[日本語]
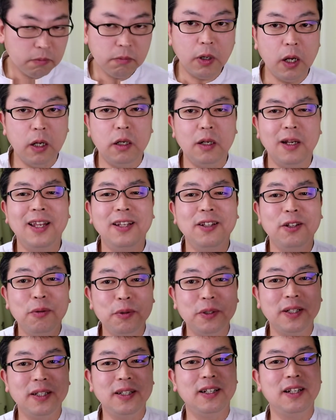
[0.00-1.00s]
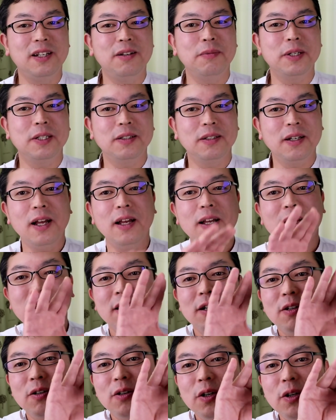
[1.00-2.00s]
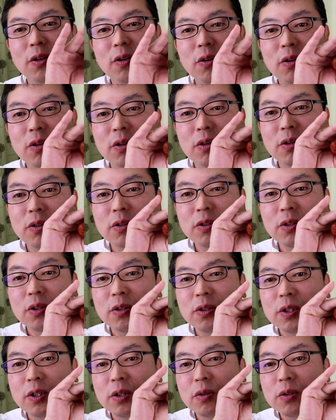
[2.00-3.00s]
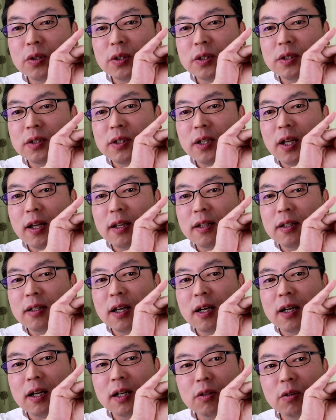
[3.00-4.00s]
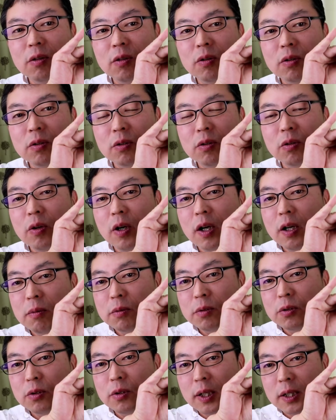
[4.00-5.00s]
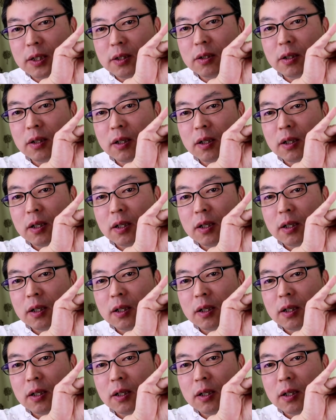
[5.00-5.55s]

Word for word: 何度も出てきますが、これをこのように押して中の老廃物を出す。